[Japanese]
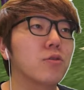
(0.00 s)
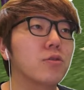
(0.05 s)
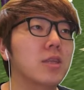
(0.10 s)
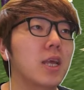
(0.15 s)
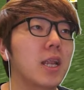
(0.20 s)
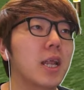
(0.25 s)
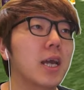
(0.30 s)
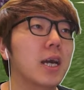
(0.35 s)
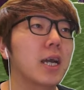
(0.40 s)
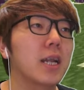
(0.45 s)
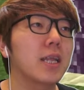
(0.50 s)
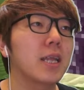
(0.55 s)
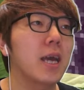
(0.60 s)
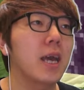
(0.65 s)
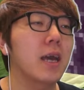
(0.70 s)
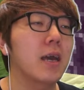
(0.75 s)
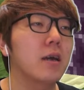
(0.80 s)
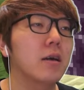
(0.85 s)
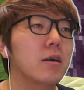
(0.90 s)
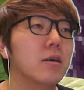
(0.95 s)
もったいないから
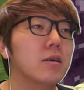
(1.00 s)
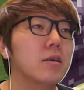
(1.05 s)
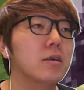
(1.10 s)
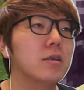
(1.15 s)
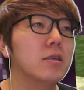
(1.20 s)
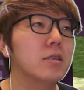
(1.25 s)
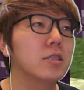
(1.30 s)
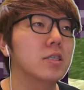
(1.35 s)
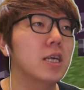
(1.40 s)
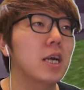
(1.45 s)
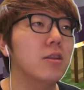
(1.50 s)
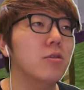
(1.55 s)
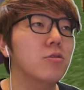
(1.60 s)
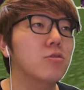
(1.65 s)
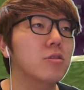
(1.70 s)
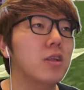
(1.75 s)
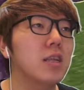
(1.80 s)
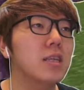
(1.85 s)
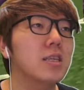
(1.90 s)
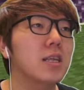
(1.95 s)
ね。ちゃんと
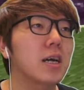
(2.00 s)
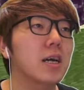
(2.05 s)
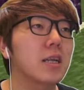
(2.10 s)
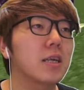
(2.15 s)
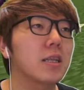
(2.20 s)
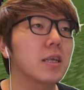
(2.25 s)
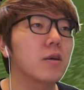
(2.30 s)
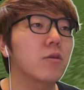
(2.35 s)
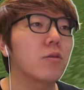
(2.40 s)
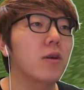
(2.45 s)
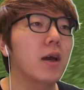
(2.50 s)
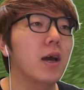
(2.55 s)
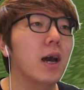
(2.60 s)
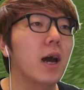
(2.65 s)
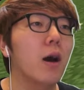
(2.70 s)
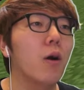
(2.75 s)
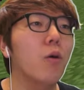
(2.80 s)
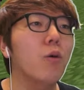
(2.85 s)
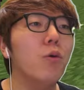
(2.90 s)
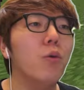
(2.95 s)
育てたからね、これ。
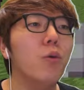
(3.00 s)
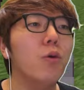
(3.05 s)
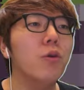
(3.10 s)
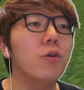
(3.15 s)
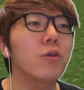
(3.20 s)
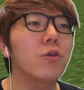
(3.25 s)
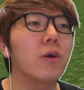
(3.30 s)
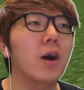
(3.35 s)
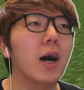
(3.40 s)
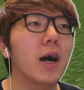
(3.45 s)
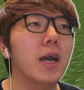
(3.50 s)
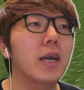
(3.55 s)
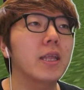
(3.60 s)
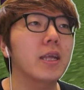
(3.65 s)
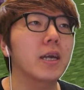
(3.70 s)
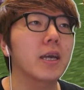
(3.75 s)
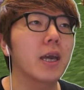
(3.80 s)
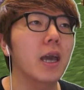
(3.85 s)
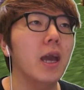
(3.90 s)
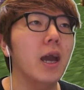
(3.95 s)
あ、お、斧の方が早いん
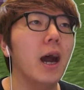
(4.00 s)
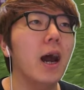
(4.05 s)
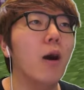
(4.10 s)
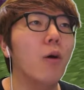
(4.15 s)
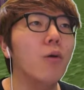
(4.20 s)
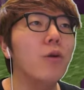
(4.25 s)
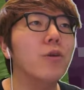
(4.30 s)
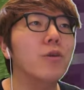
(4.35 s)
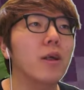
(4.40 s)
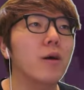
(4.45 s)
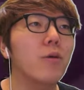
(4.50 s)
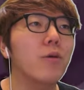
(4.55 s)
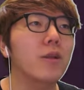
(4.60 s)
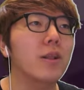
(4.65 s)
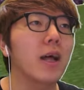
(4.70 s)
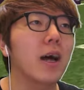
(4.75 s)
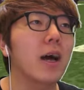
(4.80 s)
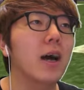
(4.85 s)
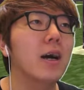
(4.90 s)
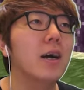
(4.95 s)
だっけあ、斧だ、
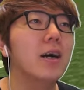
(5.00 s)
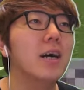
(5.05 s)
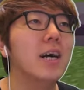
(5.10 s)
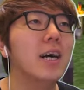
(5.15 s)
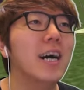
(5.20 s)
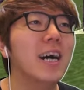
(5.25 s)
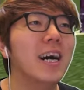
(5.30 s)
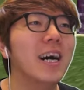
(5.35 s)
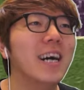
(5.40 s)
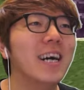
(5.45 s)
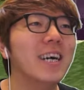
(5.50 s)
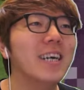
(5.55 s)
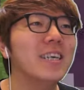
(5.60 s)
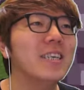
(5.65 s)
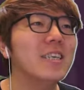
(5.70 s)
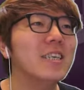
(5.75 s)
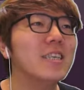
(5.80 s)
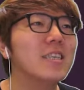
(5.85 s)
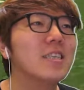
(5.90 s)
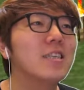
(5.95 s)
斧だ。
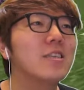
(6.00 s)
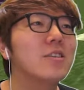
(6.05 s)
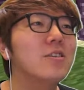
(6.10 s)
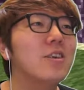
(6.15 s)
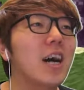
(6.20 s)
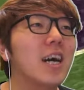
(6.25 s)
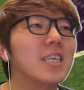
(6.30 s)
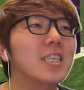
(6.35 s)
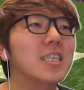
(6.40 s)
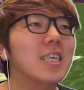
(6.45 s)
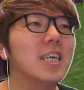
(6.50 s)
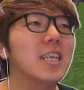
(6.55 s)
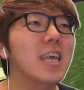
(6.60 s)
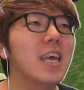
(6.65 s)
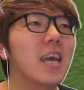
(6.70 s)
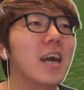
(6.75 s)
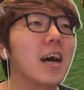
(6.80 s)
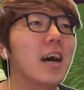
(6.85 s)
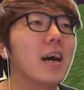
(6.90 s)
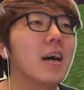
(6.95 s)
ツルハシじゃ
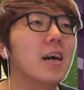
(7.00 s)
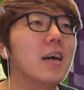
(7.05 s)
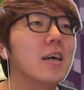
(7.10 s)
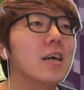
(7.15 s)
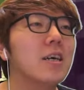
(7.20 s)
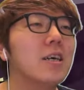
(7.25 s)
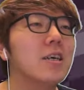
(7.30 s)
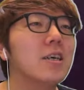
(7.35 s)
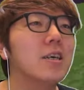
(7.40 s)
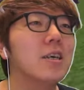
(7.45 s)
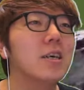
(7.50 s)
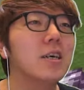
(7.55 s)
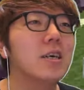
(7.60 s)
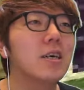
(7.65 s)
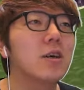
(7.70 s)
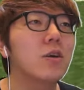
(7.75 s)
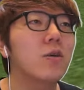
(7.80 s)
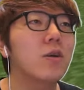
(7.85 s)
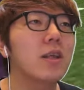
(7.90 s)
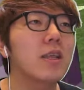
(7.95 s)
ねえや。
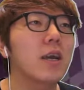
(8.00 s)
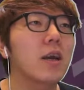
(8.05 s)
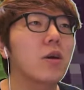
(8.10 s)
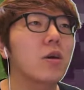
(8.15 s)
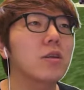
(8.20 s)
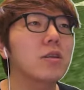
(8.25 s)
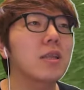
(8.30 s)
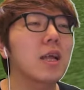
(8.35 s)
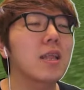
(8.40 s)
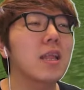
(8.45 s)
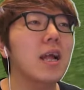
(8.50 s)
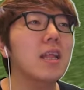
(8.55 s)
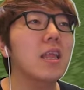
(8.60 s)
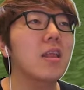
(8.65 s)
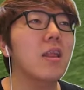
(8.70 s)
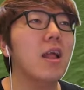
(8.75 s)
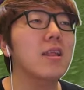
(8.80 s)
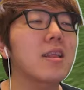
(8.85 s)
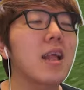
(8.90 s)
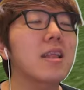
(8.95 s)
これね、だ
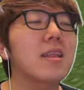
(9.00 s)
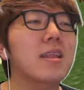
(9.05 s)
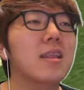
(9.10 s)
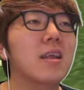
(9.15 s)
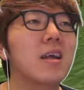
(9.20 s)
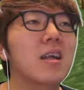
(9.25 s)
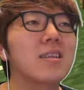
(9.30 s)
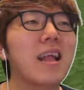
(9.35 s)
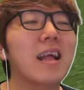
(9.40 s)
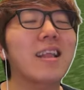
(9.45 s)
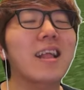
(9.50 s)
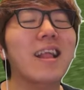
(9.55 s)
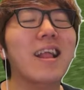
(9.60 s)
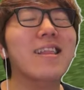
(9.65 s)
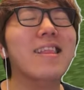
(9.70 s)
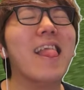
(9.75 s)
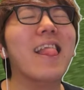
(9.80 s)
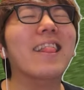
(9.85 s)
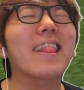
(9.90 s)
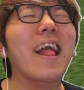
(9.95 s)
縦、た、た、た、
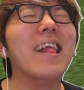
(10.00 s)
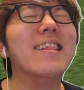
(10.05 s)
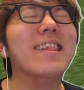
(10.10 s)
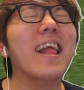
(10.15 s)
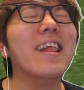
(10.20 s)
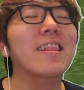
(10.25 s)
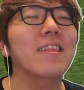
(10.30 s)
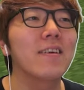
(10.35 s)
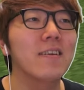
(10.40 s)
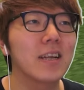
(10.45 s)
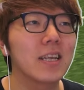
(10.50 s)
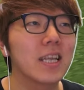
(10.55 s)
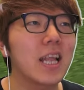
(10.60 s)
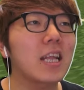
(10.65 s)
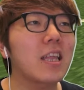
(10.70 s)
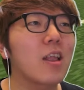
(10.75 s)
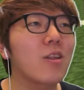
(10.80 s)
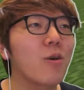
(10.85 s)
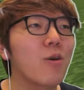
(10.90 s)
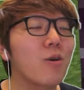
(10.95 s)
た、た、た、た、
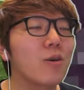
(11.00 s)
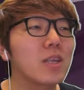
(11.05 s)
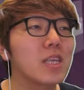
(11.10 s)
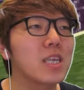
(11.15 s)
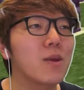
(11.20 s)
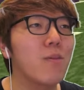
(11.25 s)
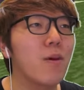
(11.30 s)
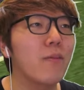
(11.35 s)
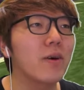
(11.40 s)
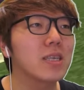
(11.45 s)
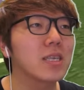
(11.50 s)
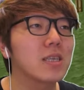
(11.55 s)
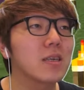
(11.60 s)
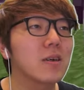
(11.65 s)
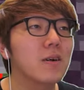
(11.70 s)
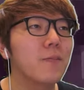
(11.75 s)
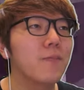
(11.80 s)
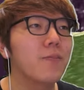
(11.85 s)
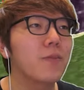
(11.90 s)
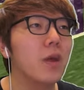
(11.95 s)
縦と横で攻めま
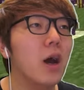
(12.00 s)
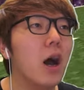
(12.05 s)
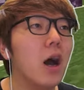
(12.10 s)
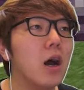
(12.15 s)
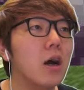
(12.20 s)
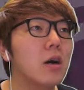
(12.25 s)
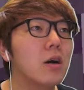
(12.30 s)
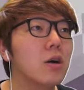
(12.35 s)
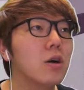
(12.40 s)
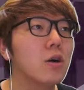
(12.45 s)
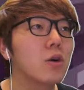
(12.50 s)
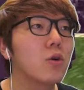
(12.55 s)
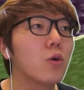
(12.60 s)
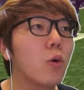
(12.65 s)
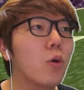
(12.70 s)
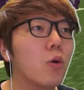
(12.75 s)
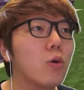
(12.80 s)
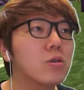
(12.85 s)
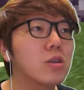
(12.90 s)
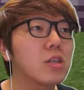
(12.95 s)
す。あ、
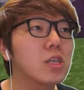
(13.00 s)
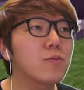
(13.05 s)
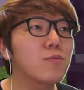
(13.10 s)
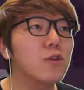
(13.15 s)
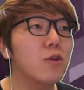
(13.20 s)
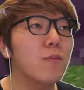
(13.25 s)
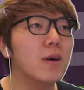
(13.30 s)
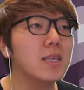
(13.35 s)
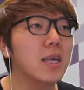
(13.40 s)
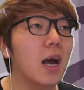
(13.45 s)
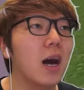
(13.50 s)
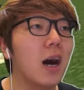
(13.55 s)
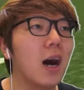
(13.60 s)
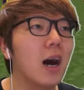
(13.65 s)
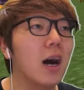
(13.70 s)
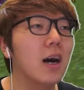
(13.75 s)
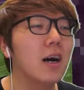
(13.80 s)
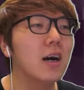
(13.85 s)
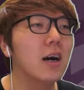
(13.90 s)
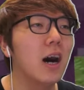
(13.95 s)
ここを進むとまさ
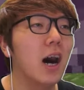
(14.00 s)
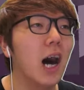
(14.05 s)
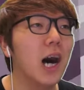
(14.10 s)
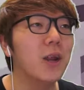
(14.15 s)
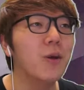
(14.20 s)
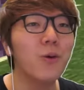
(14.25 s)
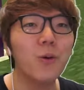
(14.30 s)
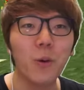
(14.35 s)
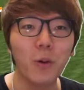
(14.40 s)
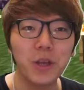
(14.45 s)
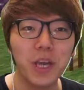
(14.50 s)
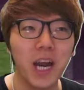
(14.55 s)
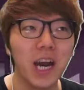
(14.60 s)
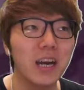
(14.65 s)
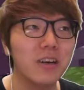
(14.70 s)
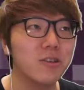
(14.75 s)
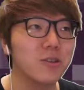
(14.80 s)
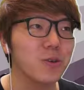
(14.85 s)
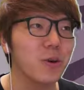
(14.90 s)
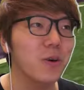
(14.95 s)
か、あの子に
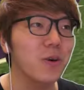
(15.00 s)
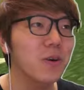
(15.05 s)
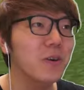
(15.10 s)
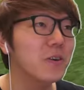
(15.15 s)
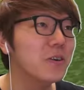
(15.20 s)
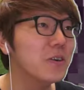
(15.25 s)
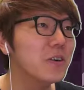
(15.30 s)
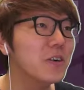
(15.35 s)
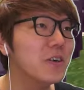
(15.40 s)
会えるぞ。